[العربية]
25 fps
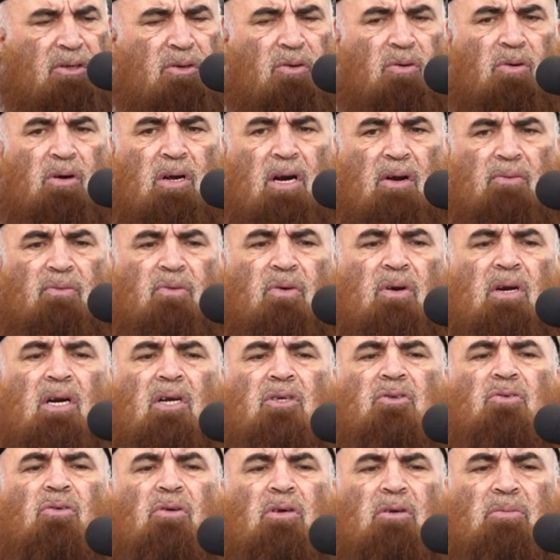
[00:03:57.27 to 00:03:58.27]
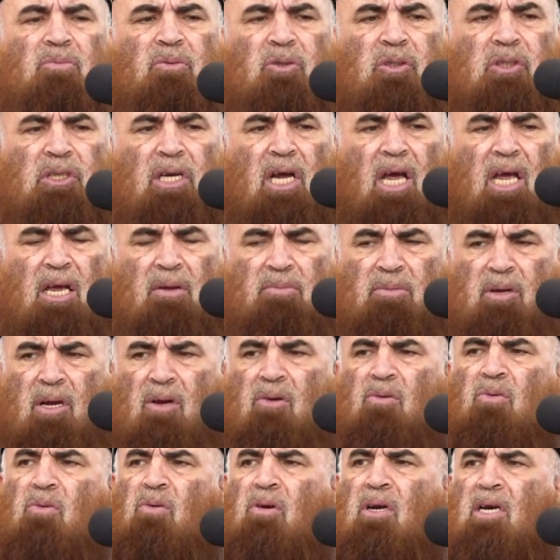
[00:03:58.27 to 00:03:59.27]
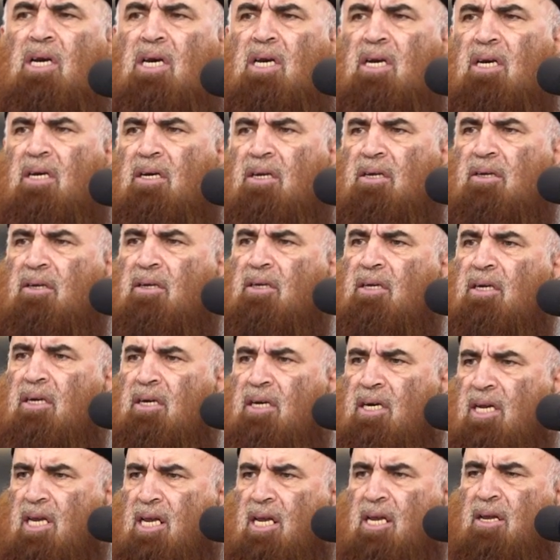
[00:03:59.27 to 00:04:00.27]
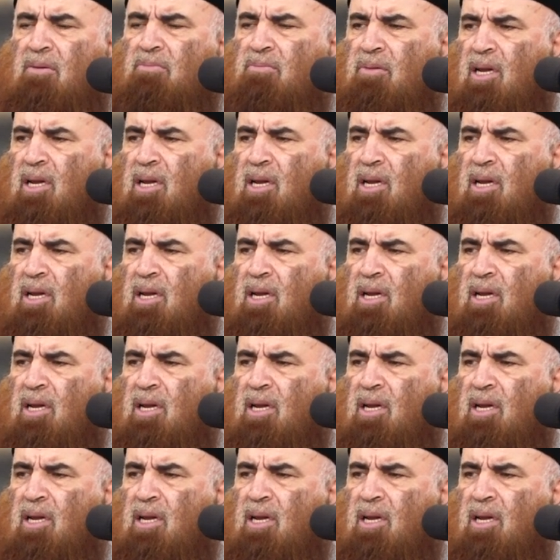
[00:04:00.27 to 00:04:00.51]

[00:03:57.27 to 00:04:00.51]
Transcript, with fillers: يعرف الرجل بصاحبه قل لي